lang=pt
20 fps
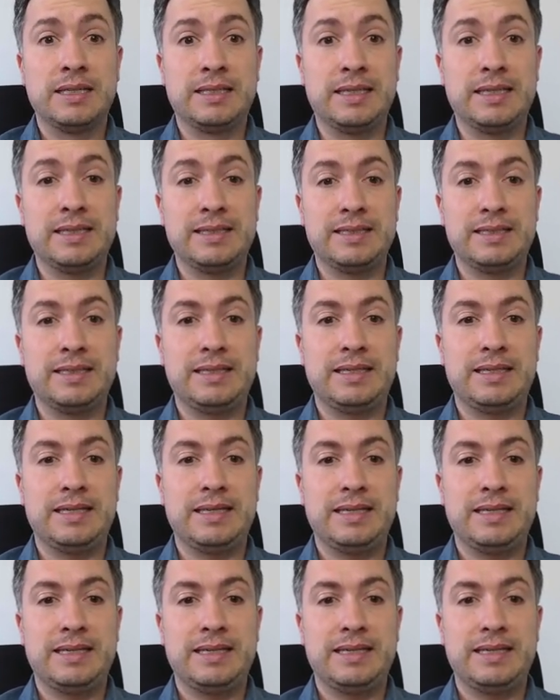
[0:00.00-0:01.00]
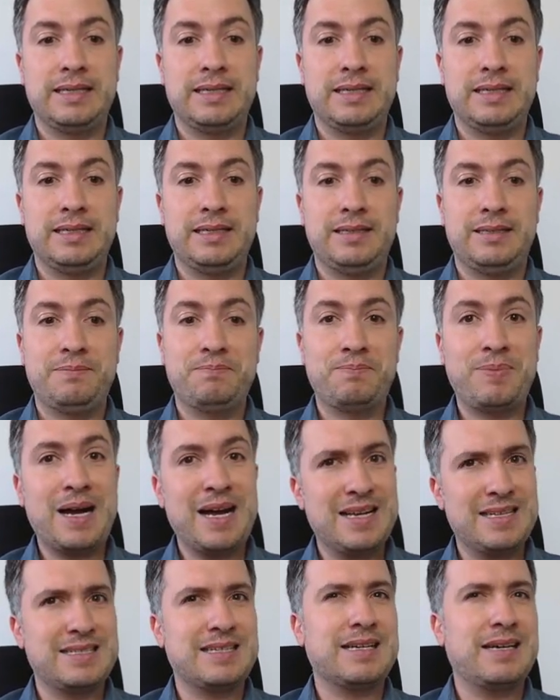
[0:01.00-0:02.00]
Né? É, é, e
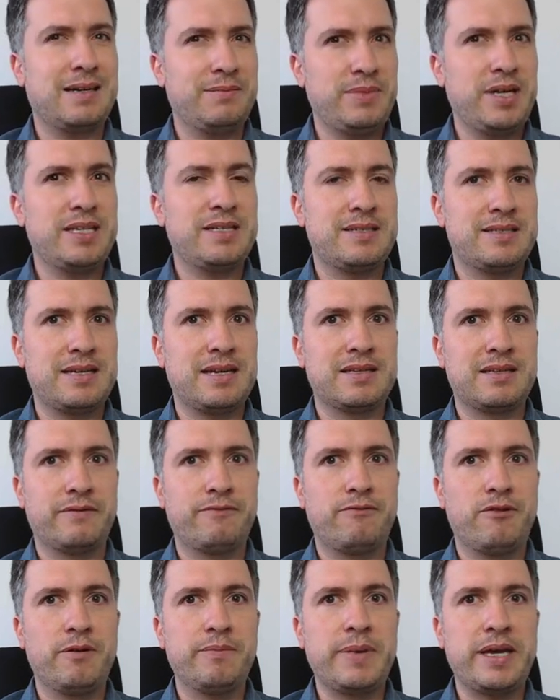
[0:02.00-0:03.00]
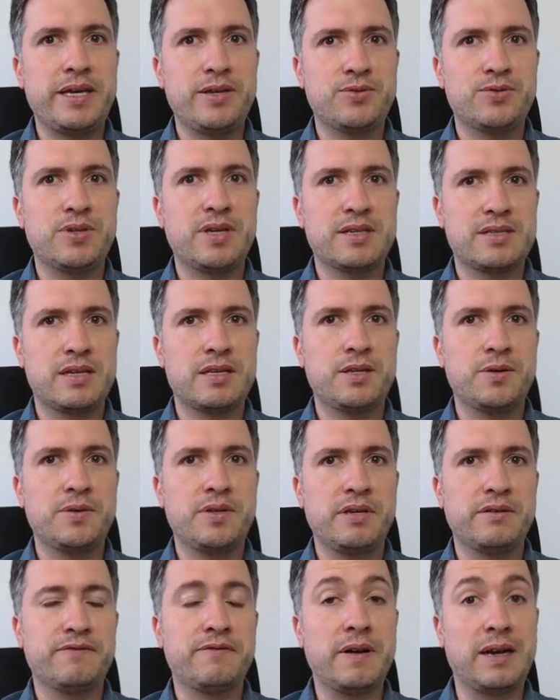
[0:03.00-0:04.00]
basicamente, de certa forma, é isso que essa
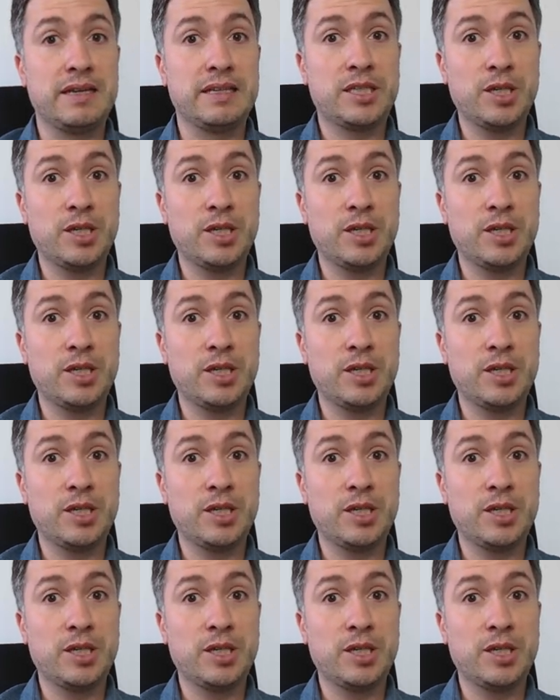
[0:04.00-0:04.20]
teoria fala.